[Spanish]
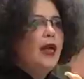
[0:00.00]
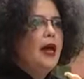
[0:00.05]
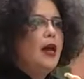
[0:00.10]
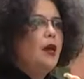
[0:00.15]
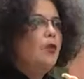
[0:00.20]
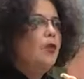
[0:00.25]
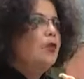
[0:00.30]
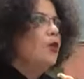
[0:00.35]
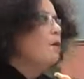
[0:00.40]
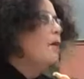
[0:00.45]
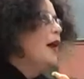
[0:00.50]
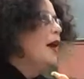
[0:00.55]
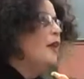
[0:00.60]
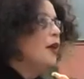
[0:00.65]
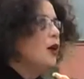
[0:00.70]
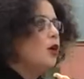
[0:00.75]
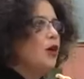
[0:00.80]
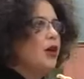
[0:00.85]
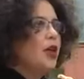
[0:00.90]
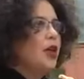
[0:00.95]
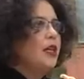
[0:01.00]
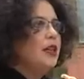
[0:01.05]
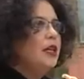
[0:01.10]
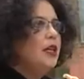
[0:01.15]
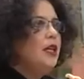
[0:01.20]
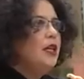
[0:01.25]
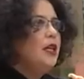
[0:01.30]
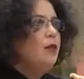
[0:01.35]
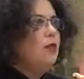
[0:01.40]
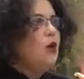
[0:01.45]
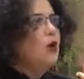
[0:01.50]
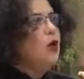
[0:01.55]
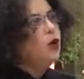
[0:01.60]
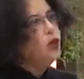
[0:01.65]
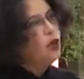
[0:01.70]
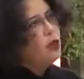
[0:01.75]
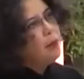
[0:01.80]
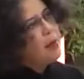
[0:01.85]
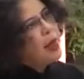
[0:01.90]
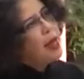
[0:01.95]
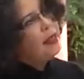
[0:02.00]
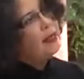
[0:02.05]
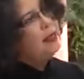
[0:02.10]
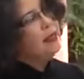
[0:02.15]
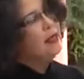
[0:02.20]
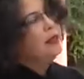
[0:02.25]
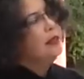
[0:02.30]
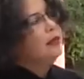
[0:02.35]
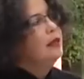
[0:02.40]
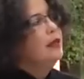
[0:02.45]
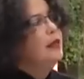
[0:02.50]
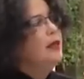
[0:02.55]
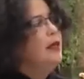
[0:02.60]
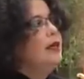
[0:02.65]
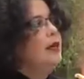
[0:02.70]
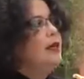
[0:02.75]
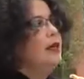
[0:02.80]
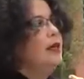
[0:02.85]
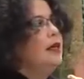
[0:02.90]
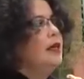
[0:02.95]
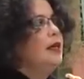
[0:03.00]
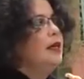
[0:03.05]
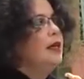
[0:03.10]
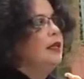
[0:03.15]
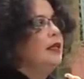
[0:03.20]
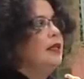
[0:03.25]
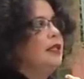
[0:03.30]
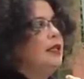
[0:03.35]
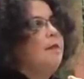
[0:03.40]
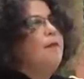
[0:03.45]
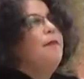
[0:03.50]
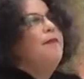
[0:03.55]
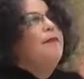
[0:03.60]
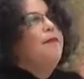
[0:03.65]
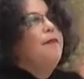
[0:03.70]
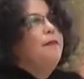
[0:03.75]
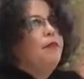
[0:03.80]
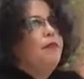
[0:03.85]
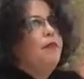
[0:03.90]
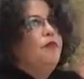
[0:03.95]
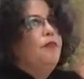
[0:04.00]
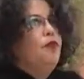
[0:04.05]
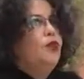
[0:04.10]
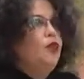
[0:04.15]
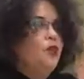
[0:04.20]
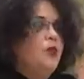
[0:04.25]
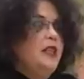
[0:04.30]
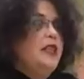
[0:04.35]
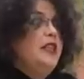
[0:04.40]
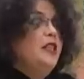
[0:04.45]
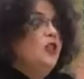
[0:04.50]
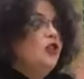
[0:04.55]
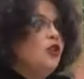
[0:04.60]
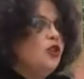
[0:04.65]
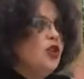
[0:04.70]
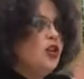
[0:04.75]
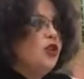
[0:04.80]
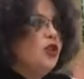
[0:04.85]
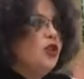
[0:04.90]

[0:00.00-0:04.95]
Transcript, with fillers: algunos más decorativos, otros más eh, ya subiditos de